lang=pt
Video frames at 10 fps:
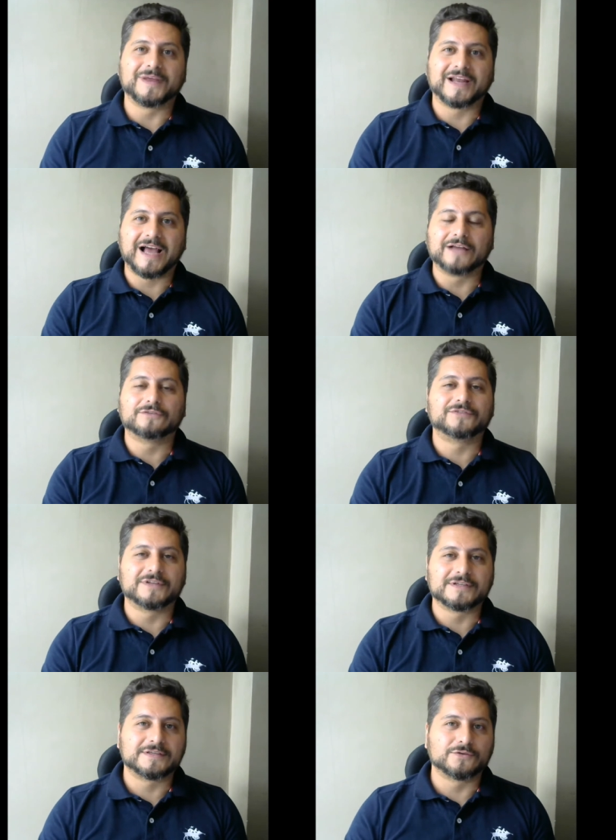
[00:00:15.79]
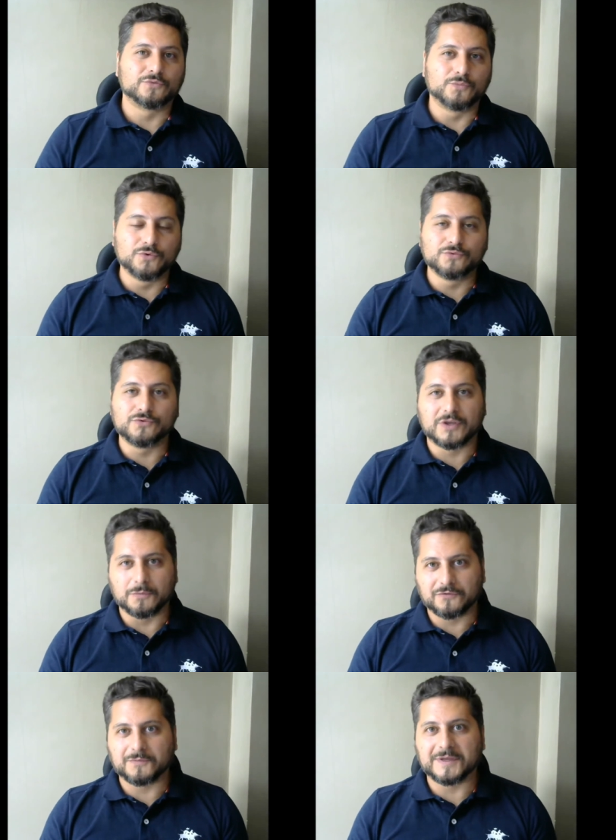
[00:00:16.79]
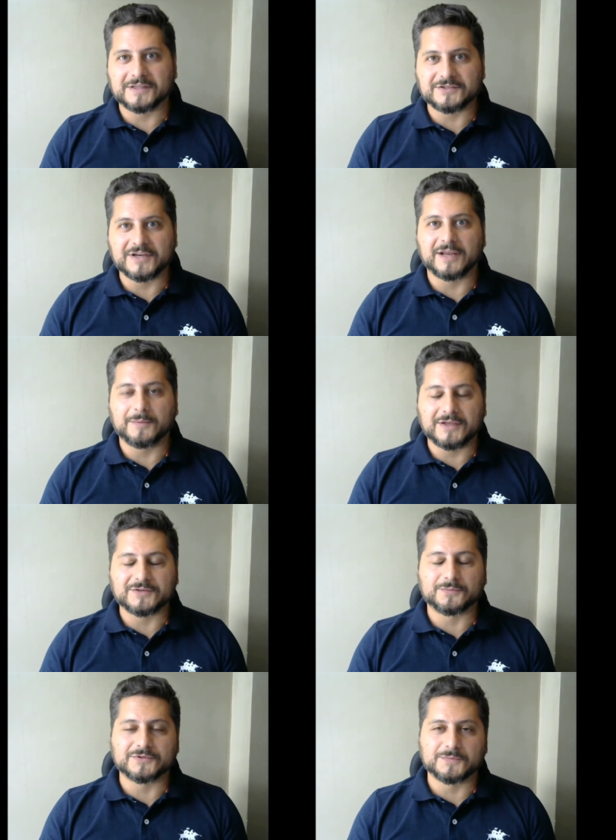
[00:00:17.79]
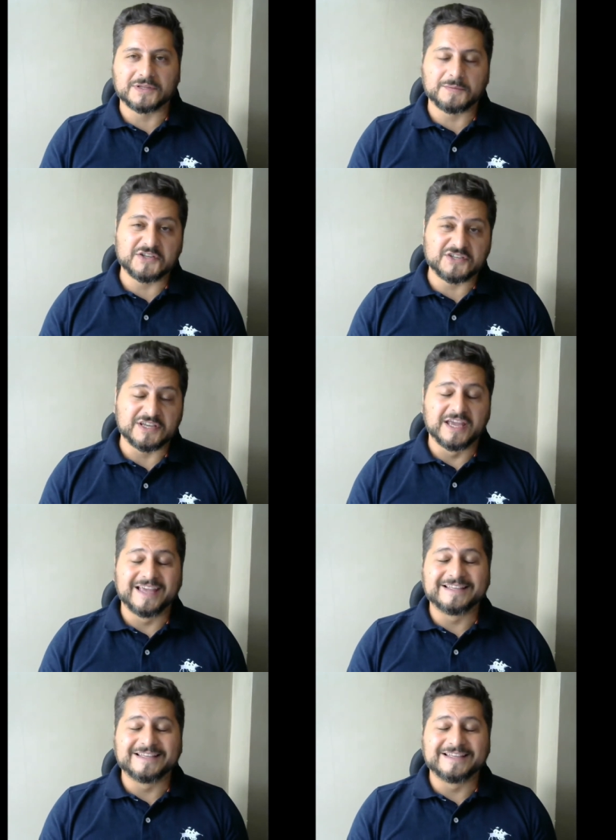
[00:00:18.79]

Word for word: mercado financeiro do mundo que movimenta diariamente aproximadamente